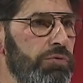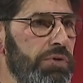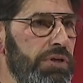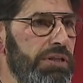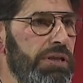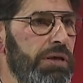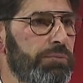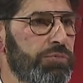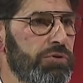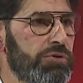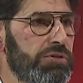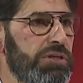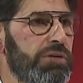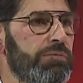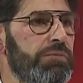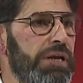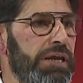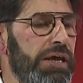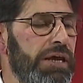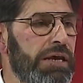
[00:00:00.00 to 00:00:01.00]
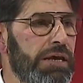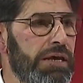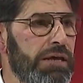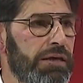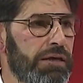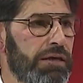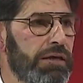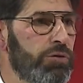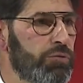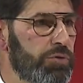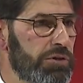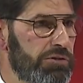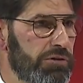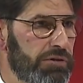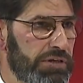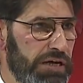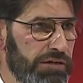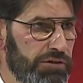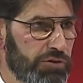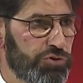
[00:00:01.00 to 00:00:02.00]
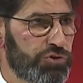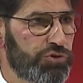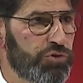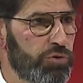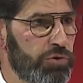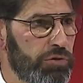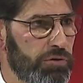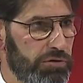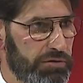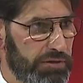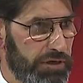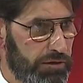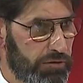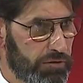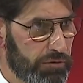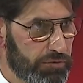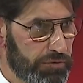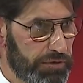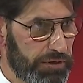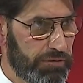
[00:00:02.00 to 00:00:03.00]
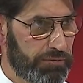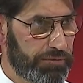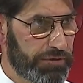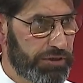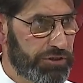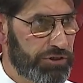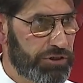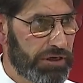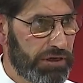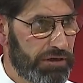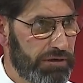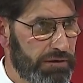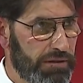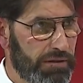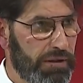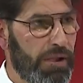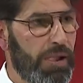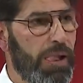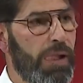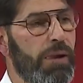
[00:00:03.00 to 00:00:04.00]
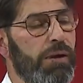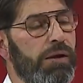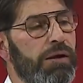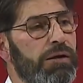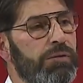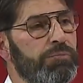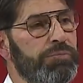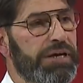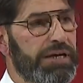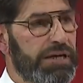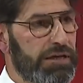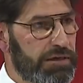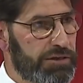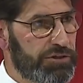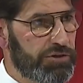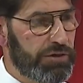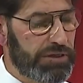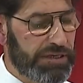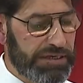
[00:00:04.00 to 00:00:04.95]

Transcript: quindi è possibile in questo caso solo nel comune di Pescia. Solo nel comune di Pescia. Per le elezioni